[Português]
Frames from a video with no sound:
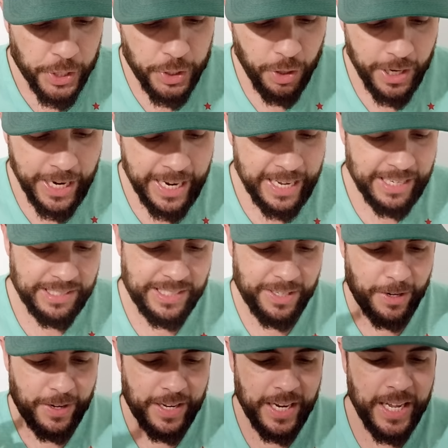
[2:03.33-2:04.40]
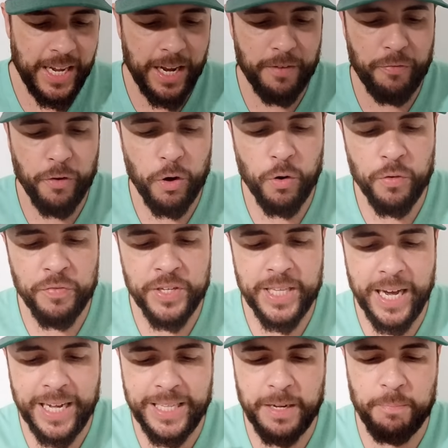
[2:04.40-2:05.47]
E olha essa, ó, Leila foi
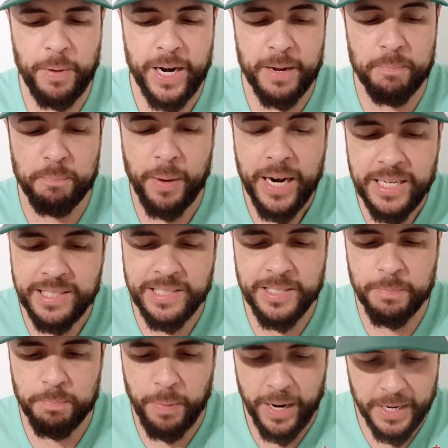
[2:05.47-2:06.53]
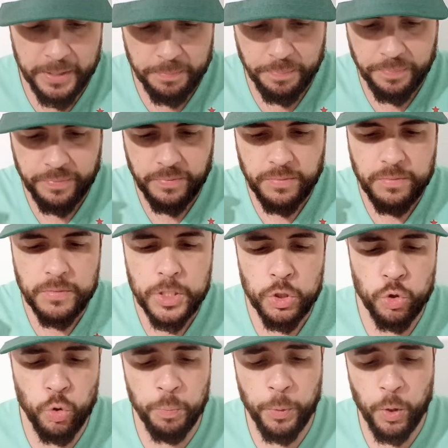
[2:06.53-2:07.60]
convidada para participar
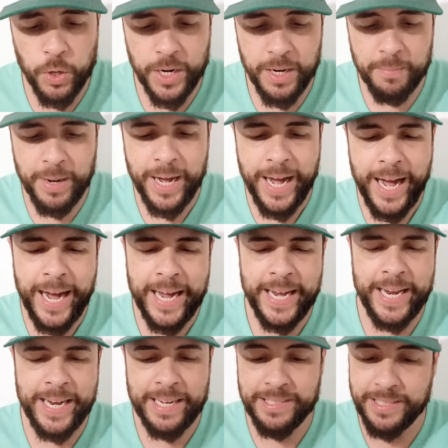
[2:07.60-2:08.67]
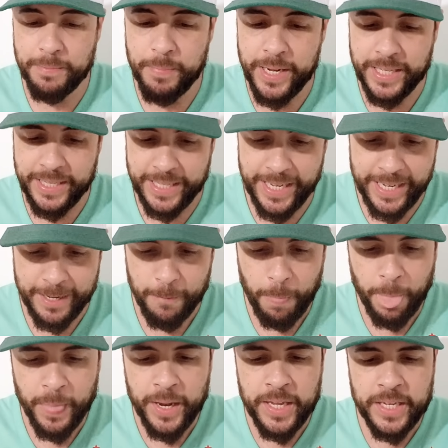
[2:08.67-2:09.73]
do programa Arena SBT,
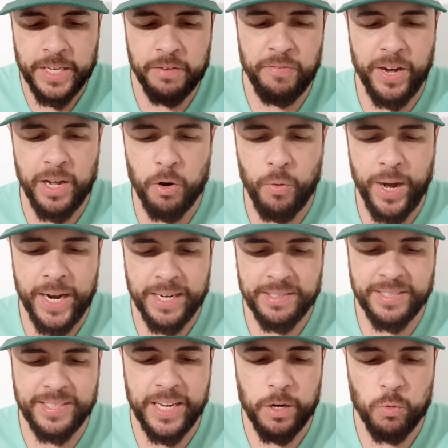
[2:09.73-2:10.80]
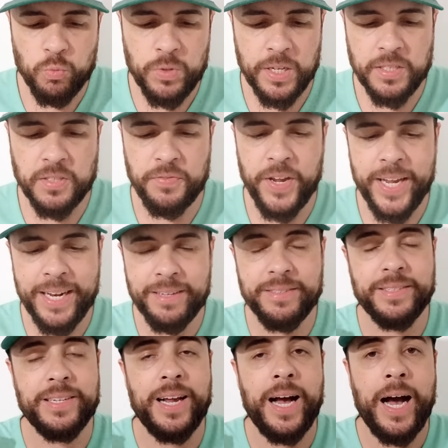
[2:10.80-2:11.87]
que vai ao ar às
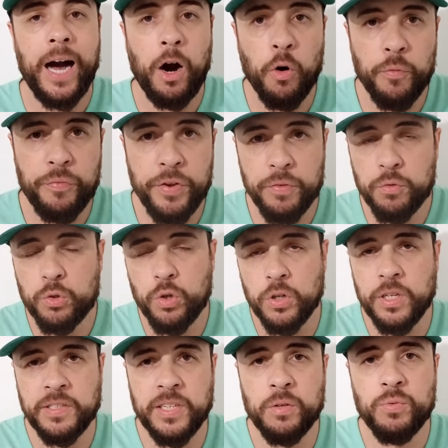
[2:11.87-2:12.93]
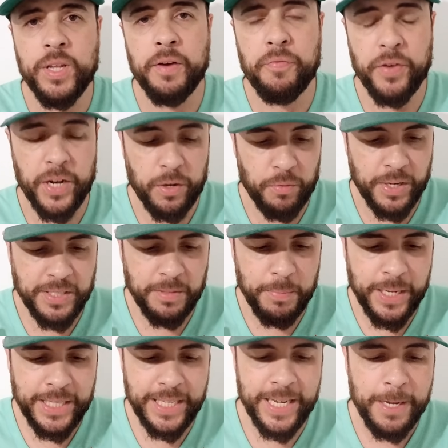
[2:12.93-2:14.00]
segundas-feiras ao vivo, toda segunda-feira no
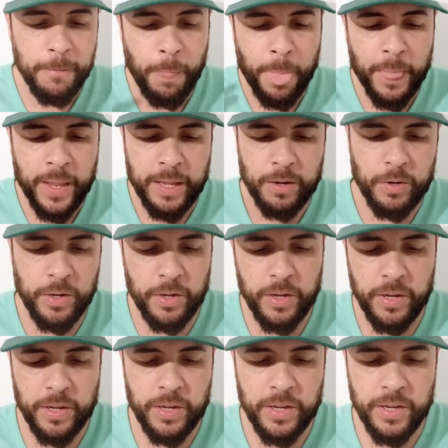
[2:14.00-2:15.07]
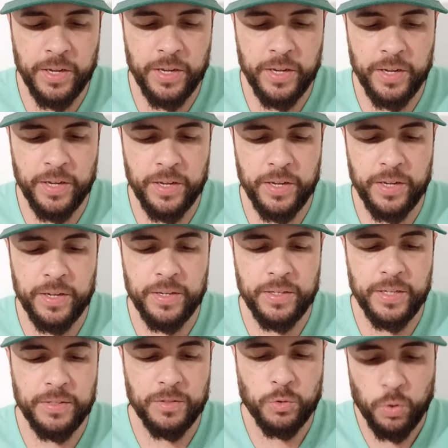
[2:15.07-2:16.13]
SBT. É,
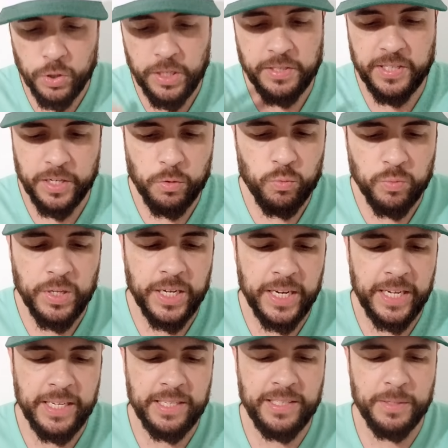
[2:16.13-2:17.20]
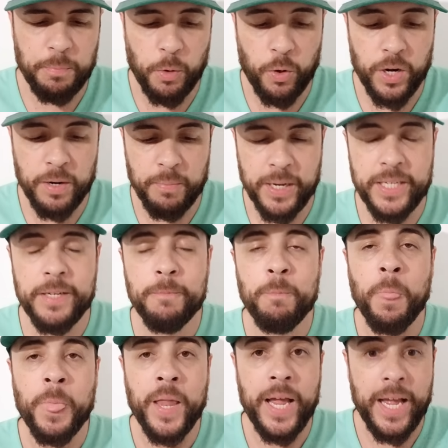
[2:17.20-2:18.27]
toda segunda, né? Esse programa aí
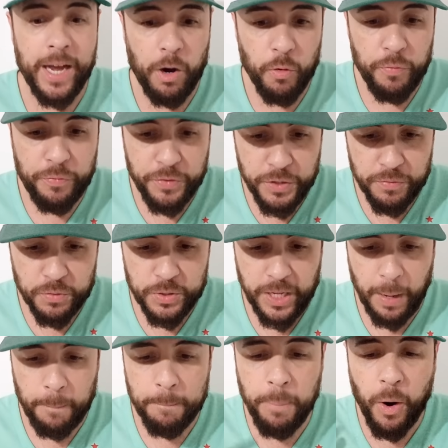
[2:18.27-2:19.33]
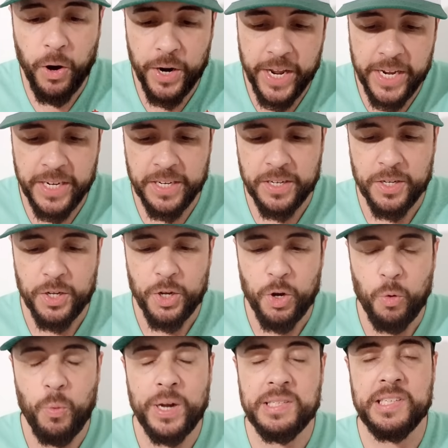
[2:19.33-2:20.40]
é ao vivo, tá? Porém,
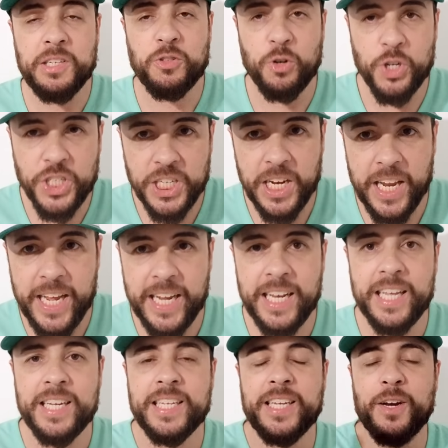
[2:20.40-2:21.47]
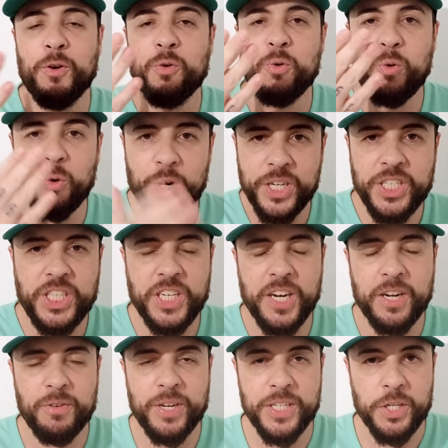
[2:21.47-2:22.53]
o assessor de Leila, que é o
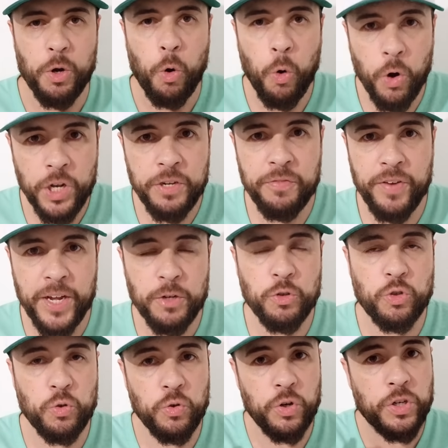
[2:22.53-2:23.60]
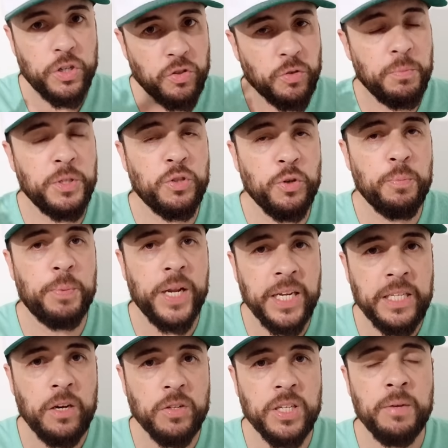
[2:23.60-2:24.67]
corintiano aí, Olivério Júnior, isso me
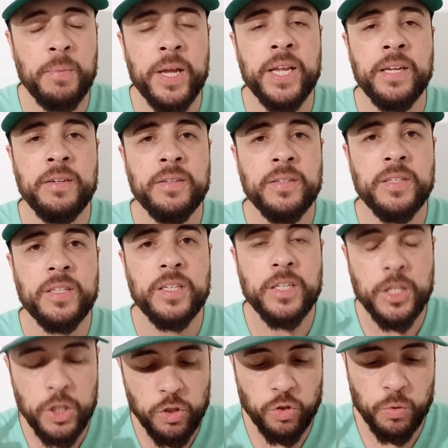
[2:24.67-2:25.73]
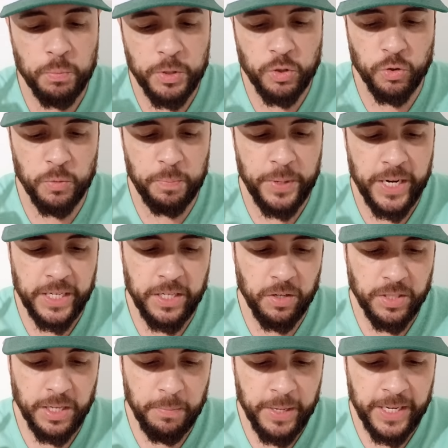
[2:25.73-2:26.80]
surpreendeu também, hein? Isso me
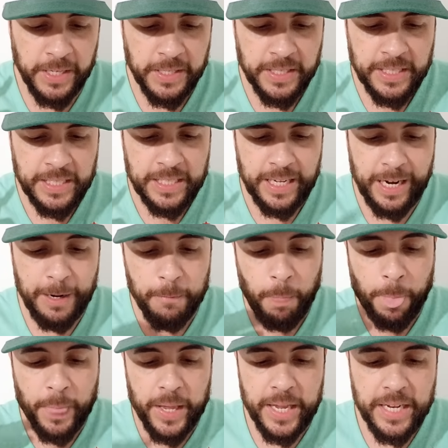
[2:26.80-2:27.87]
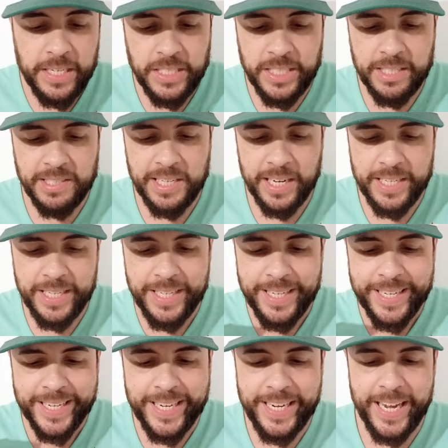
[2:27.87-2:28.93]
surpreendeu também, tá? Ele disse
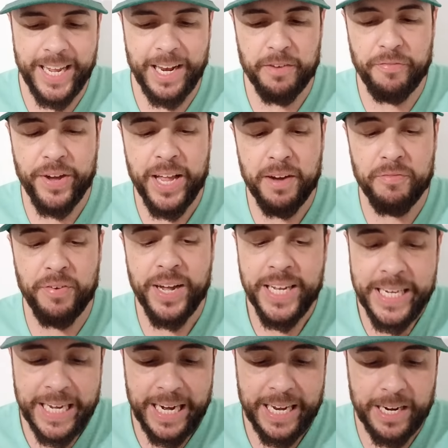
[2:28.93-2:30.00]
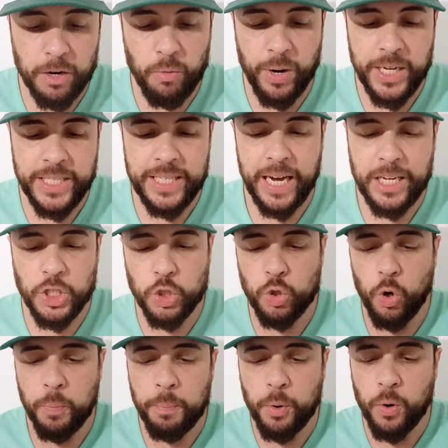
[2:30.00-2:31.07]
aí que ela vai avaliar a qualidade
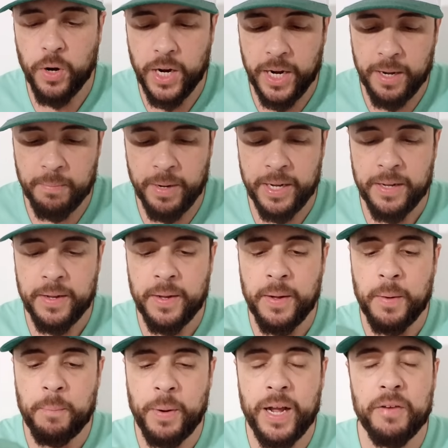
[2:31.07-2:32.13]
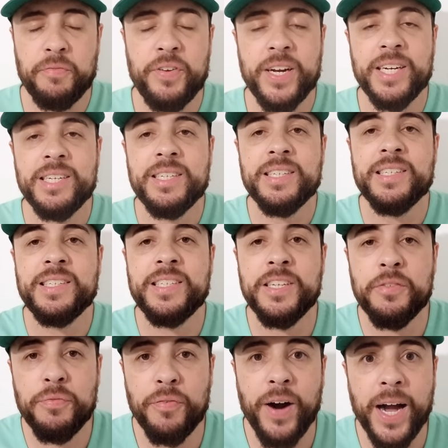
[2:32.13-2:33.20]
do programa para ver
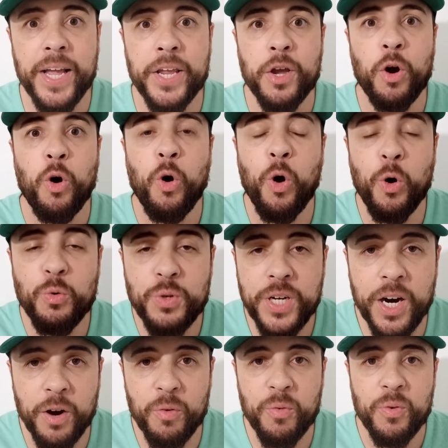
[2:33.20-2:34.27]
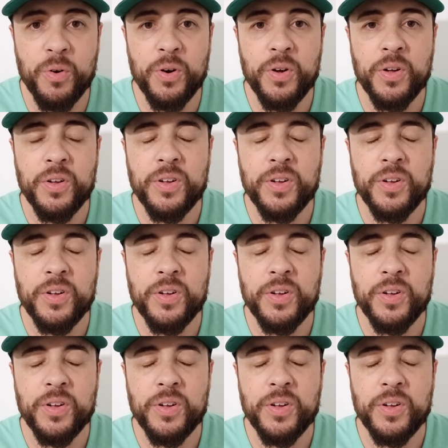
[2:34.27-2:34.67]
se vai ou não.